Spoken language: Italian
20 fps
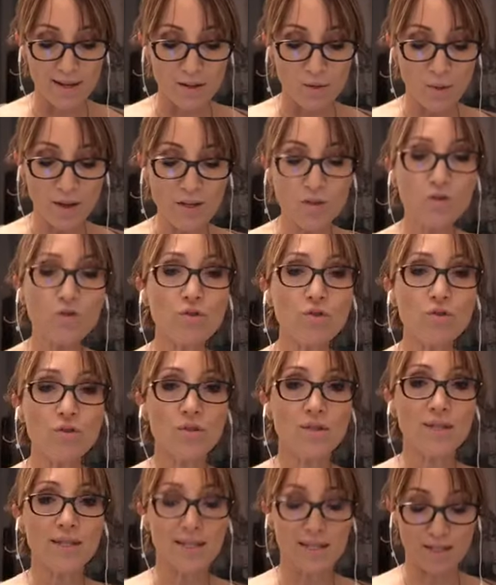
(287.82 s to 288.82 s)
quando
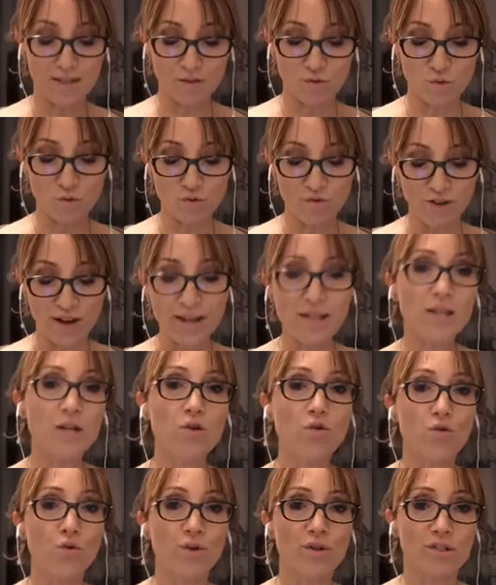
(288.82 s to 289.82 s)
eh, tu fai i
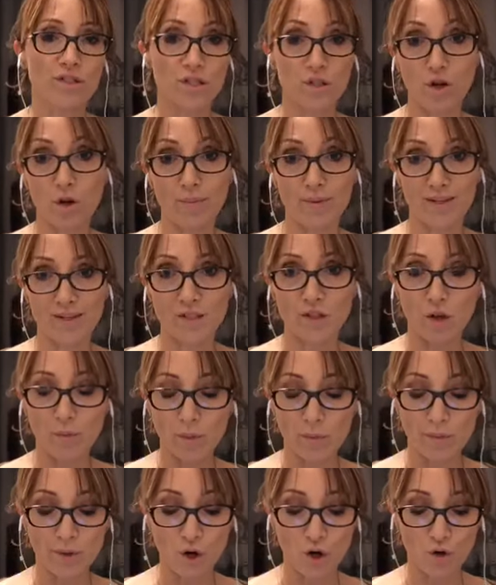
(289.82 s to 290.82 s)
corsi, no, perché no
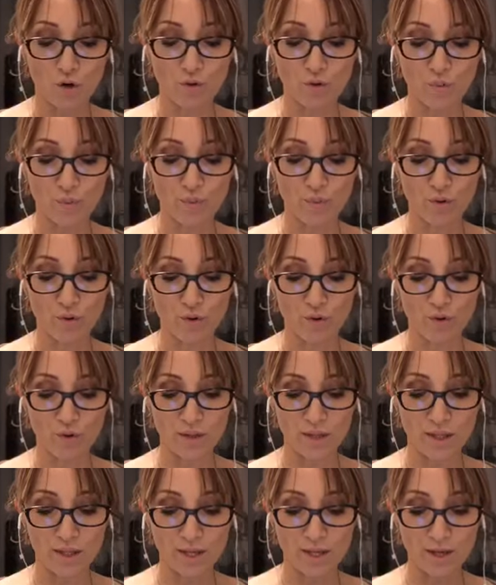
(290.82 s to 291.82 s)
mi preoccupo,
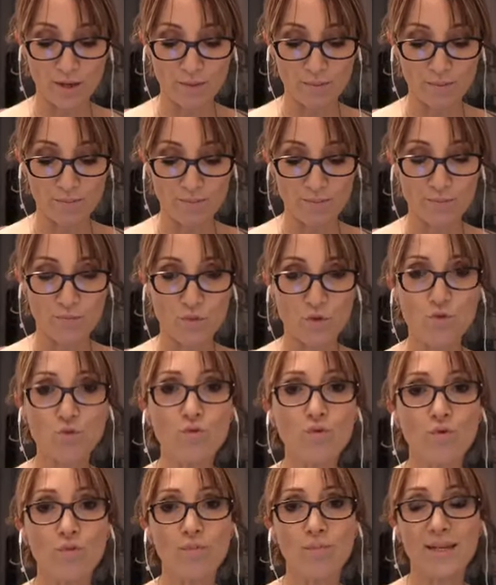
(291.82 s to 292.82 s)
ehm,
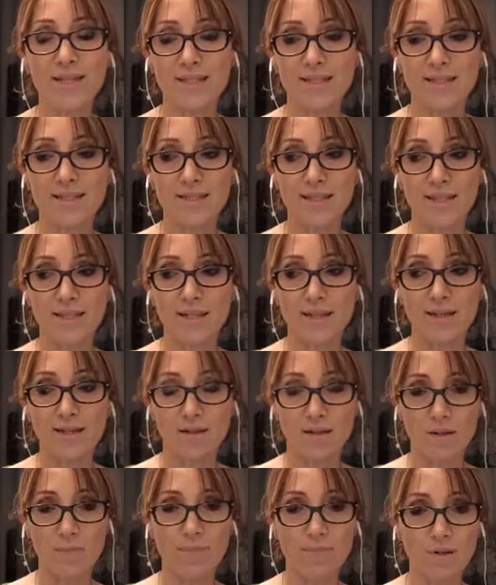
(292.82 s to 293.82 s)
tu metti,
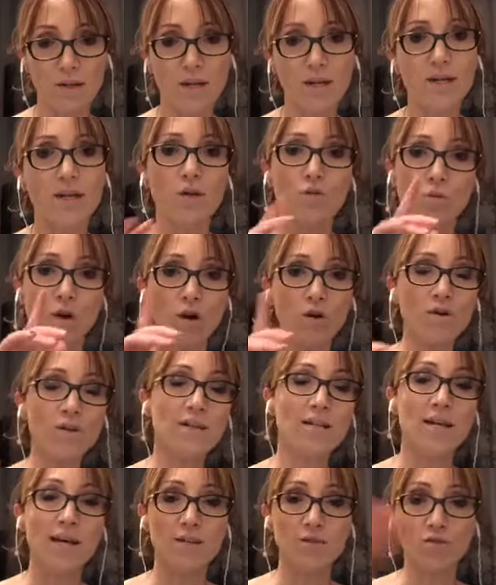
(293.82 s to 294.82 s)
che, che, ruolo,
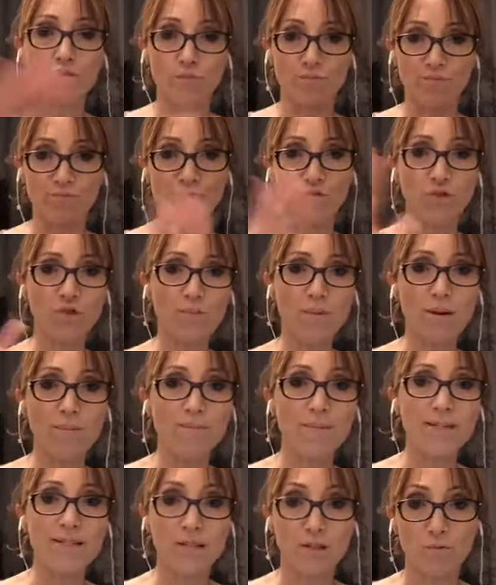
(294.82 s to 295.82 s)
chiedo
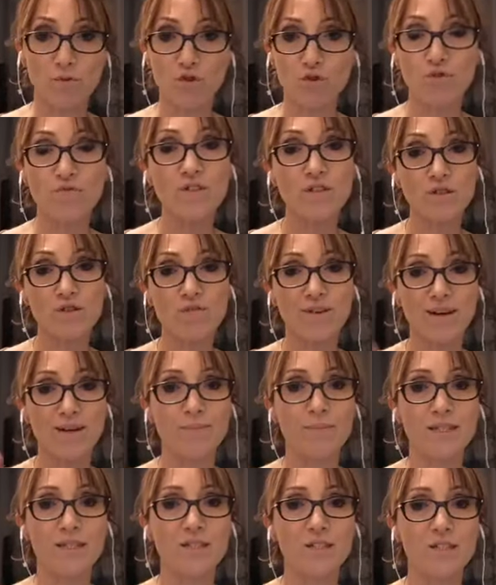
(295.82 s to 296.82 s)
formalmente, questo video va al,
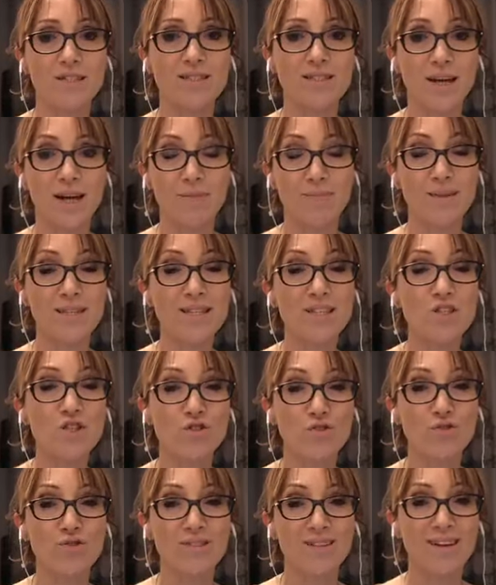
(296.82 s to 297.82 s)
minist- al
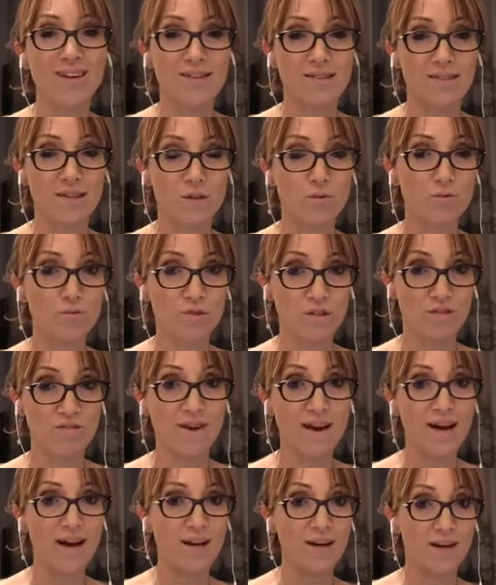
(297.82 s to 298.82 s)
Ministro della Salute,
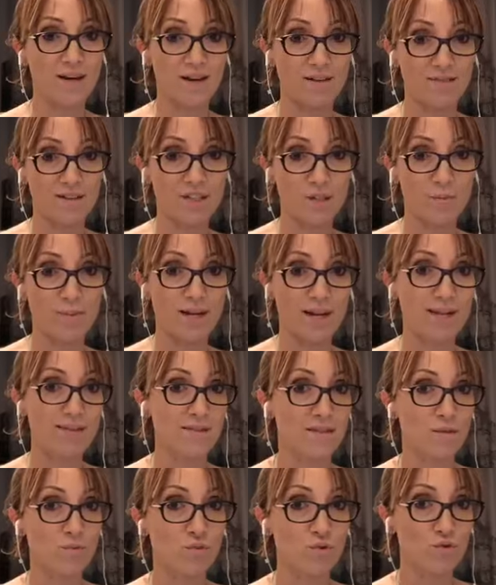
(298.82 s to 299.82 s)
va, alla, va a
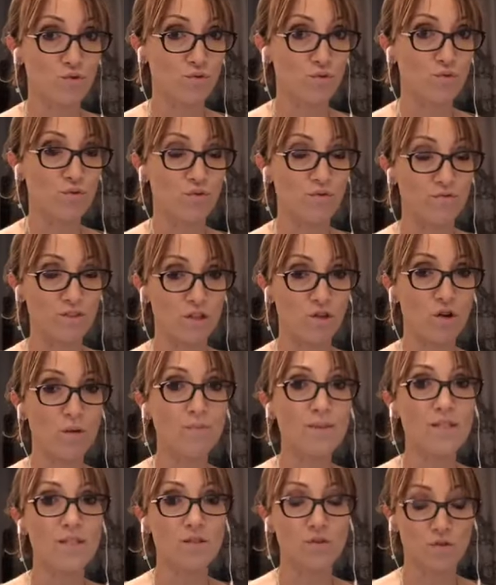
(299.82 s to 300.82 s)
Speranza questo video, al
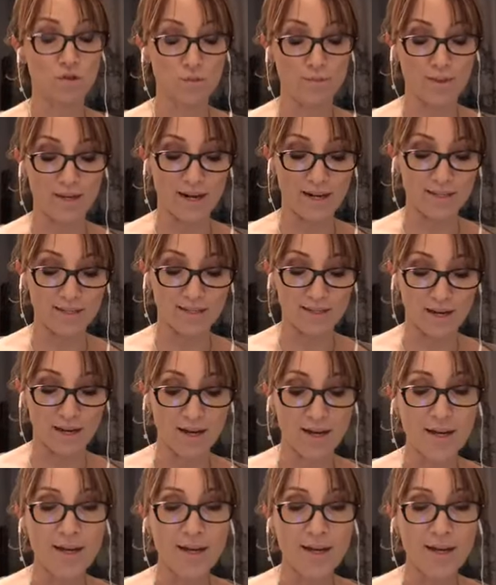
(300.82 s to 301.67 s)
Ministro Speranza.